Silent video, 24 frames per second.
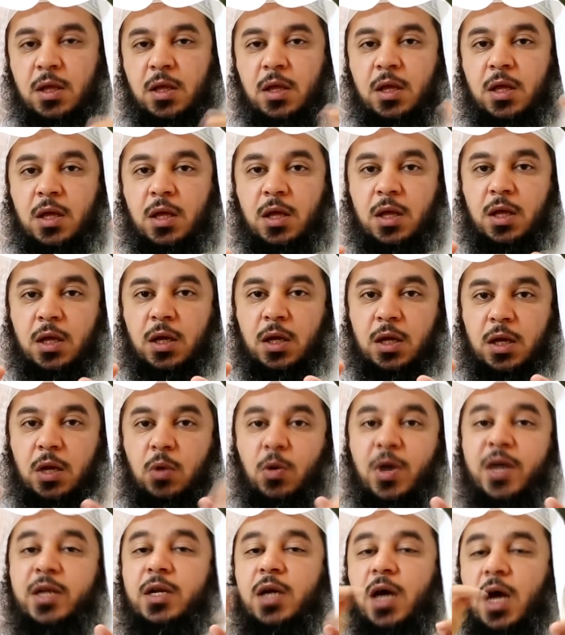И если бы кто-то
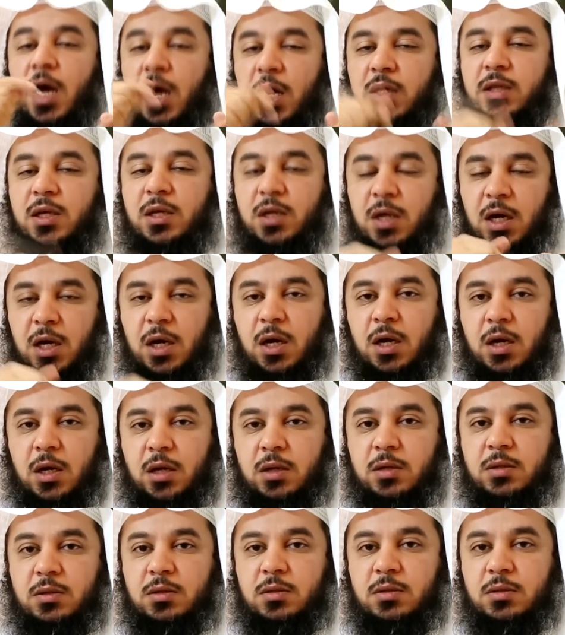другой вошел в этот
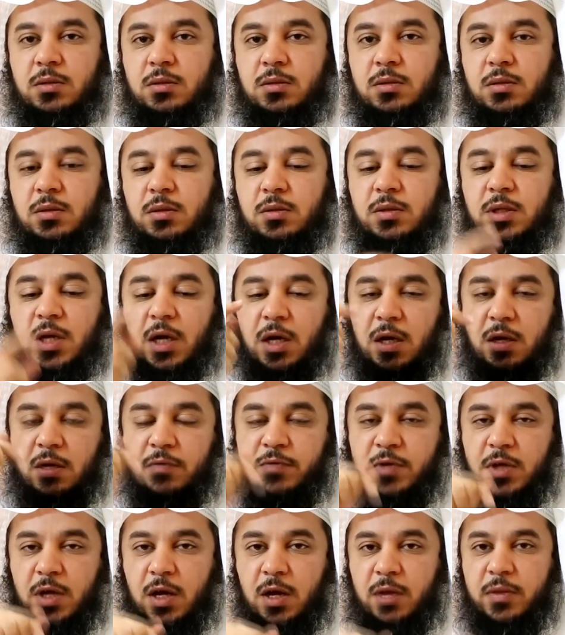огонь, то огонь сжег бы
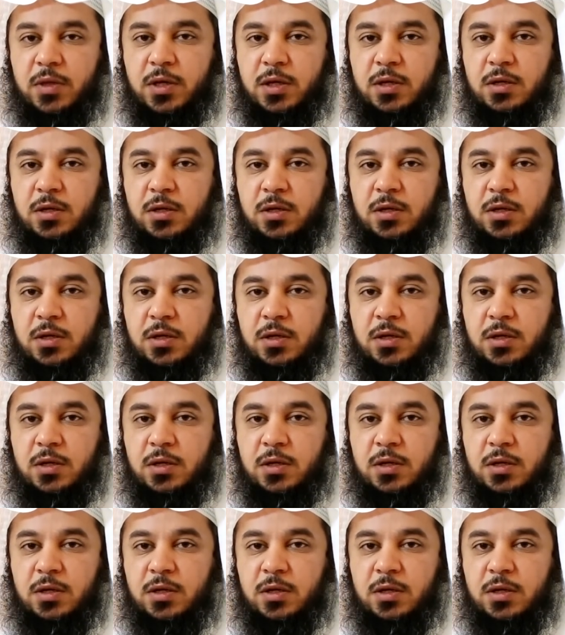его,